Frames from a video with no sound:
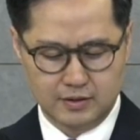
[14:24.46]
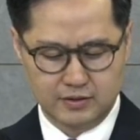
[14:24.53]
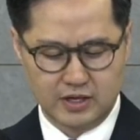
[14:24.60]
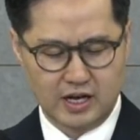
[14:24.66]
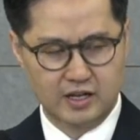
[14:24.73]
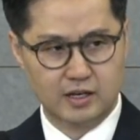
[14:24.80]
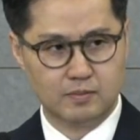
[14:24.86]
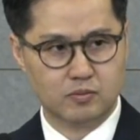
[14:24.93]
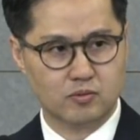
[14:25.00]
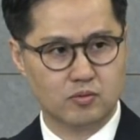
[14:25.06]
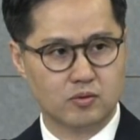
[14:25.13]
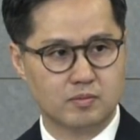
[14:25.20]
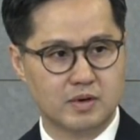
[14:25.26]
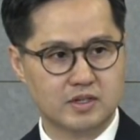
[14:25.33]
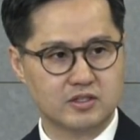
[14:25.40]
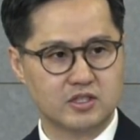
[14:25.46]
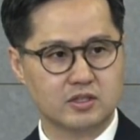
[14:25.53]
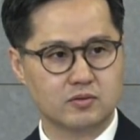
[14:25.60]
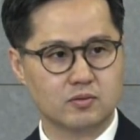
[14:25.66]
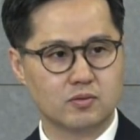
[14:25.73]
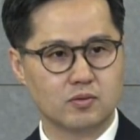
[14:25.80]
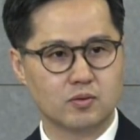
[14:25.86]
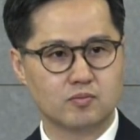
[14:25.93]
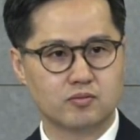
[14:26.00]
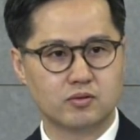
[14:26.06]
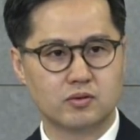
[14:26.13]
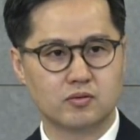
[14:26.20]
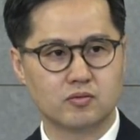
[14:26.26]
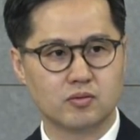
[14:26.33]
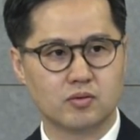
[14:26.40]
사납고 막 짖고
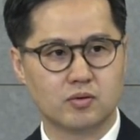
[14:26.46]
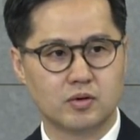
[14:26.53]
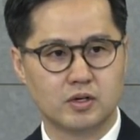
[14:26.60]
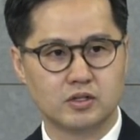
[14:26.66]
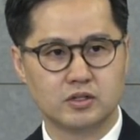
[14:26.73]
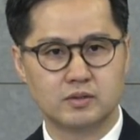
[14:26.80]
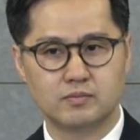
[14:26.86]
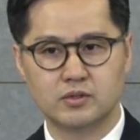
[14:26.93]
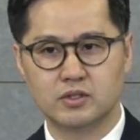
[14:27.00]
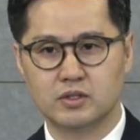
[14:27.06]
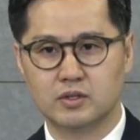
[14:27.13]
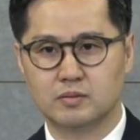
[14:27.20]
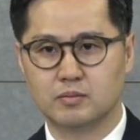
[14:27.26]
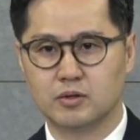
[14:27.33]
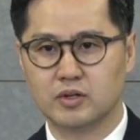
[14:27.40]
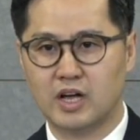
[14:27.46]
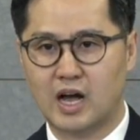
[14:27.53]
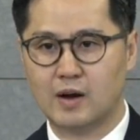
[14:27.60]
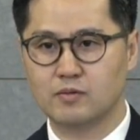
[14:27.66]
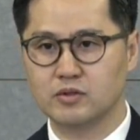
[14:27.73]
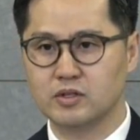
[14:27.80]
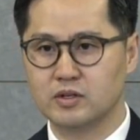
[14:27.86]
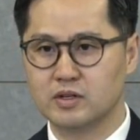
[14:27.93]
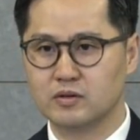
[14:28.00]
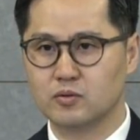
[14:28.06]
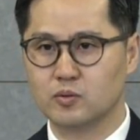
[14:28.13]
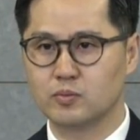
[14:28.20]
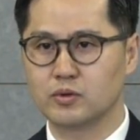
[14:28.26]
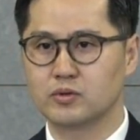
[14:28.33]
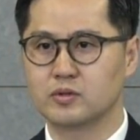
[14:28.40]
물고 심지어 뭐 이렇게 아무데나
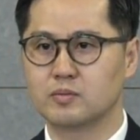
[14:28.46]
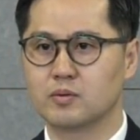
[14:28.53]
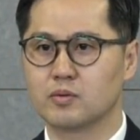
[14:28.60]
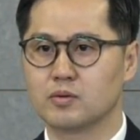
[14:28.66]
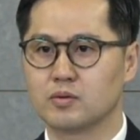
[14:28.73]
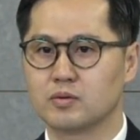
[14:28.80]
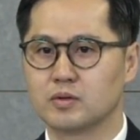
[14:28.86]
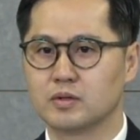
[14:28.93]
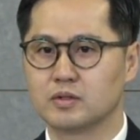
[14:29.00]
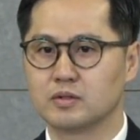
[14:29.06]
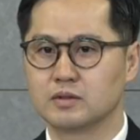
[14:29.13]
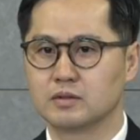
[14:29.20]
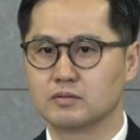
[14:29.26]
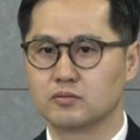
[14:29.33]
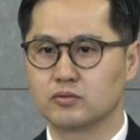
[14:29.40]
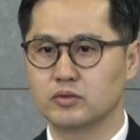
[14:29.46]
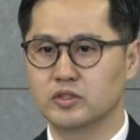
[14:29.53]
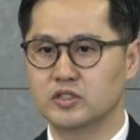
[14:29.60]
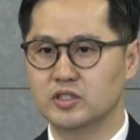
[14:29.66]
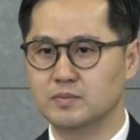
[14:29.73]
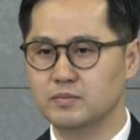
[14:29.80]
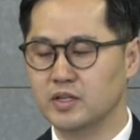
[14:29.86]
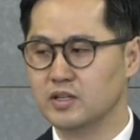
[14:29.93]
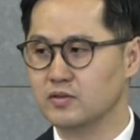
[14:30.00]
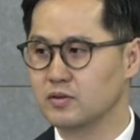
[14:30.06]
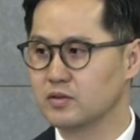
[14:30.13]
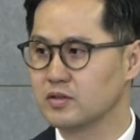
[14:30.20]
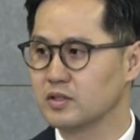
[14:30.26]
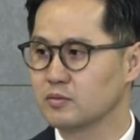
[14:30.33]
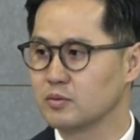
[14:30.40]
용변을 보고 주인
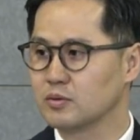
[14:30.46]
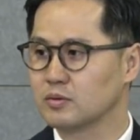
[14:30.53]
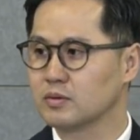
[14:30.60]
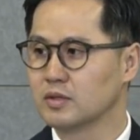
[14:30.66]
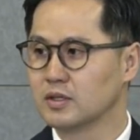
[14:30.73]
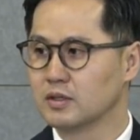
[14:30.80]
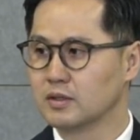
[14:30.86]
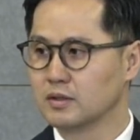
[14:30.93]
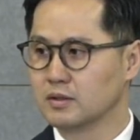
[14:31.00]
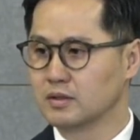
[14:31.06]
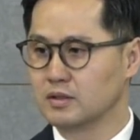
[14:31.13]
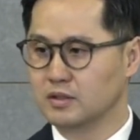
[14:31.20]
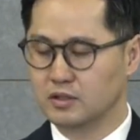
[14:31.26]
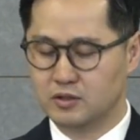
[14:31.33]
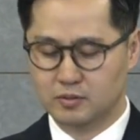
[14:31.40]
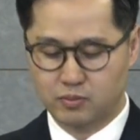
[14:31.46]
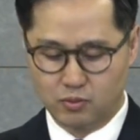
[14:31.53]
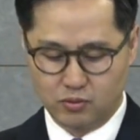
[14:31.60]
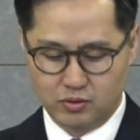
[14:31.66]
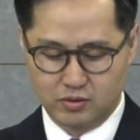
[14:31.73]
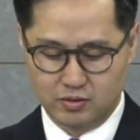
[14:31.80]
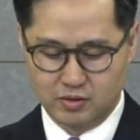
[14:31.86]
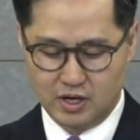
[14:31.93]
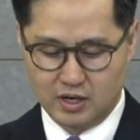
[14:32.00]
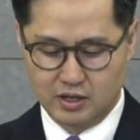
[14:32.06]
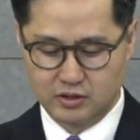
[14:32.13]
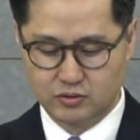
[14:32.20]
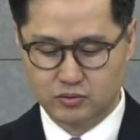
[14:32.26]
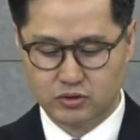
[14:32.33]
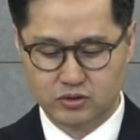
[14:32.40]
침대에서 이렇게 또 이를 보고 그런
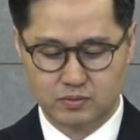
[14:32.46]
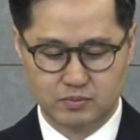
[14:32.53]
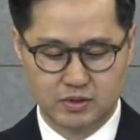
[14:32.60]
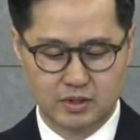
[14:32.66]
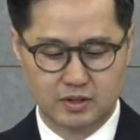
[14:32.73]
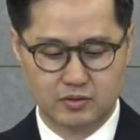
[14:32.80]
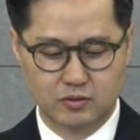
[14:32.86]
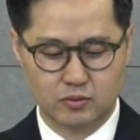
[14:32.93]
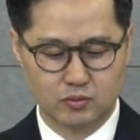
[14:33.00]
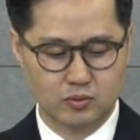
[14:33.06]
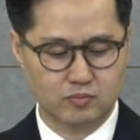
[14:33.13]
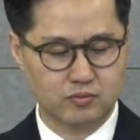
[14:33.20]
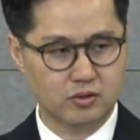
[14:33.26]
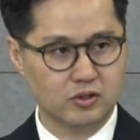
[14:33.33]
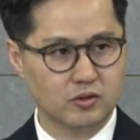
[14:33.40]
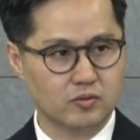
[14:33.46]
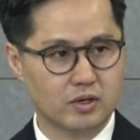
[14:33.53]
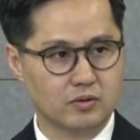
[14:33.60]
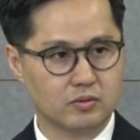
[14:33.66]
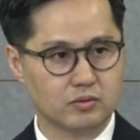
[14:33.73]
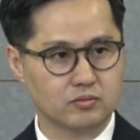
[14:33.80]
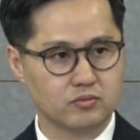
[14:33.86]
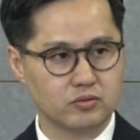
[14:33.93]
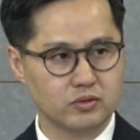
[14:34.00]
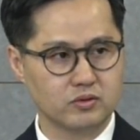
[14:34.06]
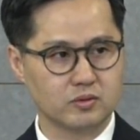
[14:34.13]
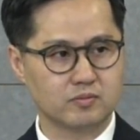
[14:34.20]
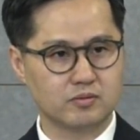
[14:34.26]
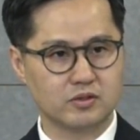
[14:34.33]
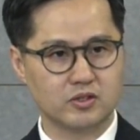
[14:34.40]
강아지도 있습니다. 그리고 또 물기도 하고
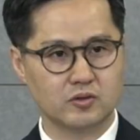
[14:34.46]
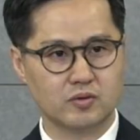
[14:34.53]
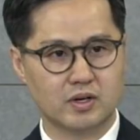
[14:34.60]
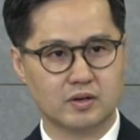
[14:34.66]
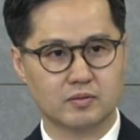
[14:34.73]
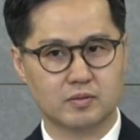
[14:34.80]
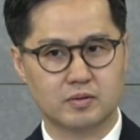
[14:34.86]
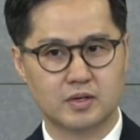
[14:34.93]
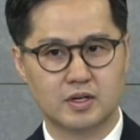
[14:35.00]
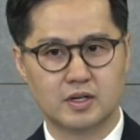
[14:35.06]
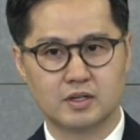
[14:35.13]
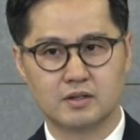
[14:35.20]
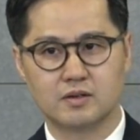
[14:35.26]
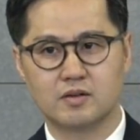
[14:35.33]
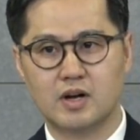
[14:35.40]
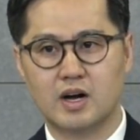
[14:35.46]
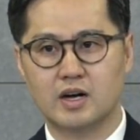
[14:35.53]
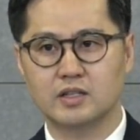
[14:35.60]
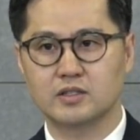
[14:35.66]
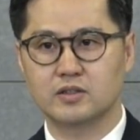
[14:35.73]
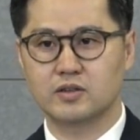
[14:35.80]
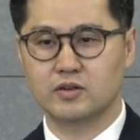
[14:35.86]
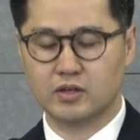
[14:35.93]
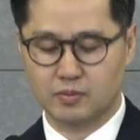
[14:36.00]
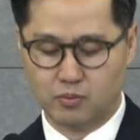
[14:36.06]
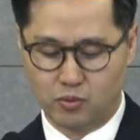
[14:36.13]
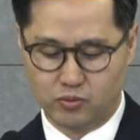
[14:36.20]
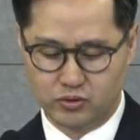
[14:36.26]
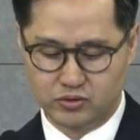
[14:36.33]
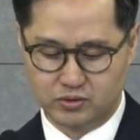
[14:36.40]
주인도 물기도 하고 그런 강아지들 이렇게
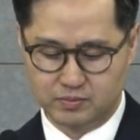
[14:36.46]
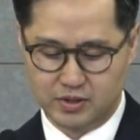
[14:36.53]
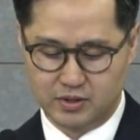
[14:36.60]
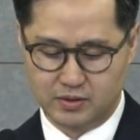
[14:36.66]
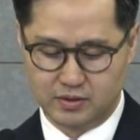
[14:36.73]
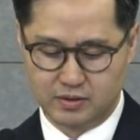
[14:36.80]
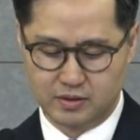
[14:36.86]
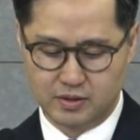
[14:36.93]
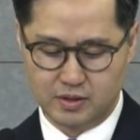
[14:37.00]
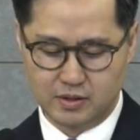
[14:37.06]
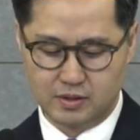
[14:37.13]
보고 있으면